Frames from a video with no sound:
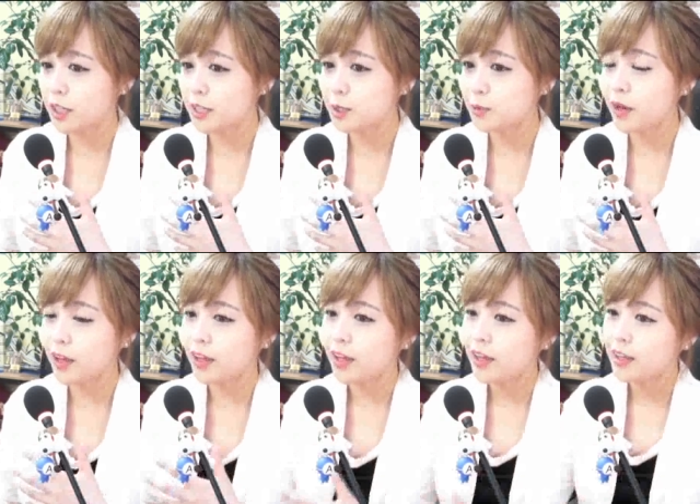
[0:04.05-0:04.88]

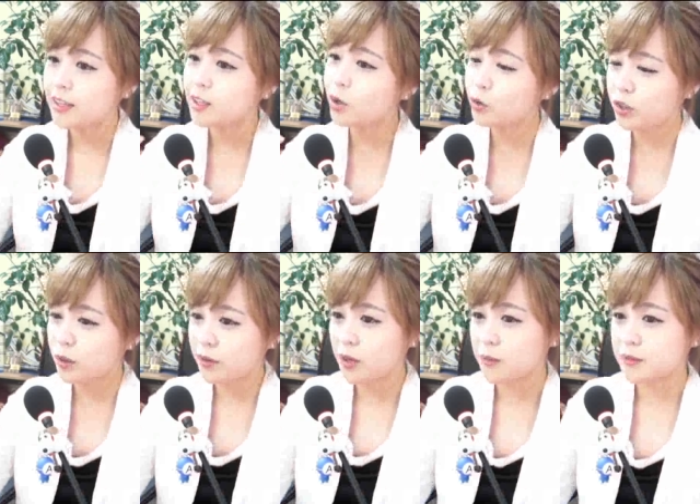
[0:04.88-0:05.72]
있겠지만 이거 두
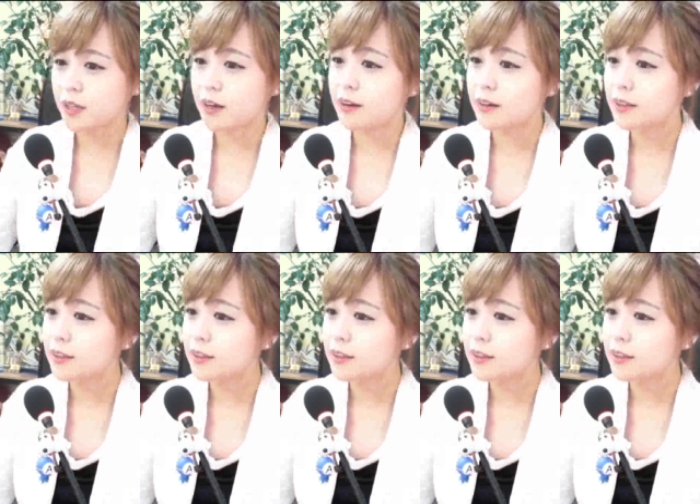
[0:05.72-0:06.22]
개밖에 없어요.